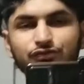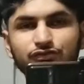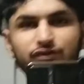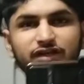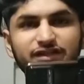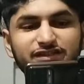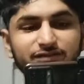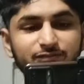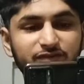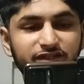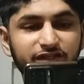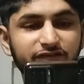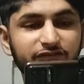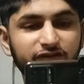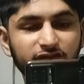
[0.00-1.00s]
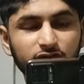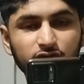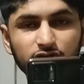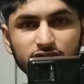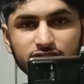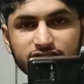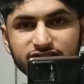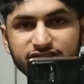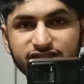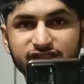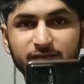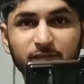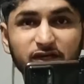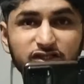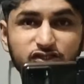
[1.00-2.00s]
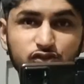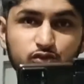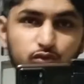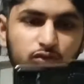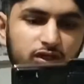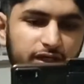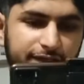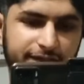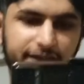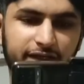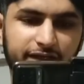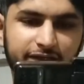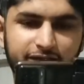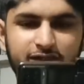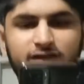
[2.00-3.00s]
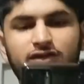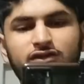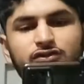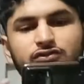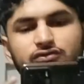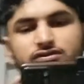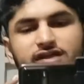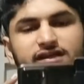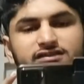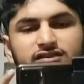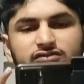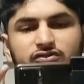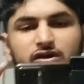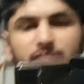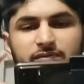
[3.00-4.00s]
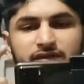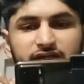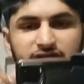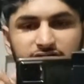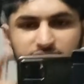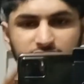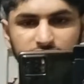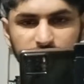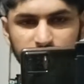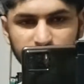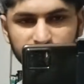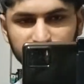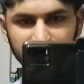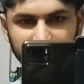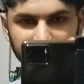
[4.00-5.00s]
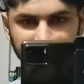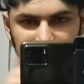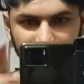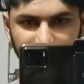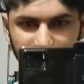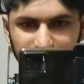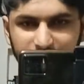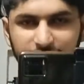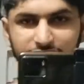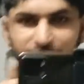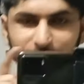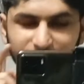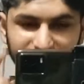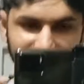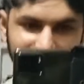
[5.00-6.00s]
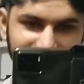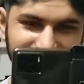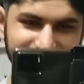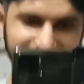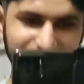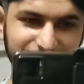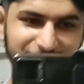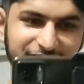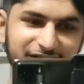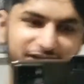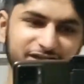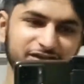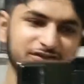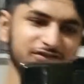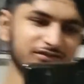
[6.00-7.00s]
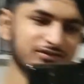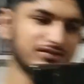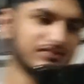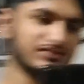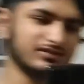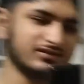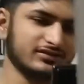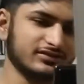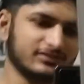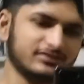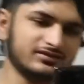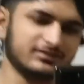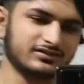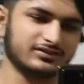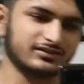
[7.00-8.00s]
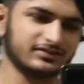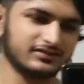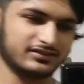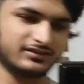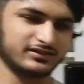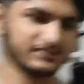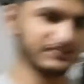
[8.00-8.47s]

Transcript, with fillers: सोएज मिरर बिल्कुल चमक चुका है तो देख सकते हो आप ये जो ये वीडियो है ना ये मिरर में से ही बन रही है ये देखो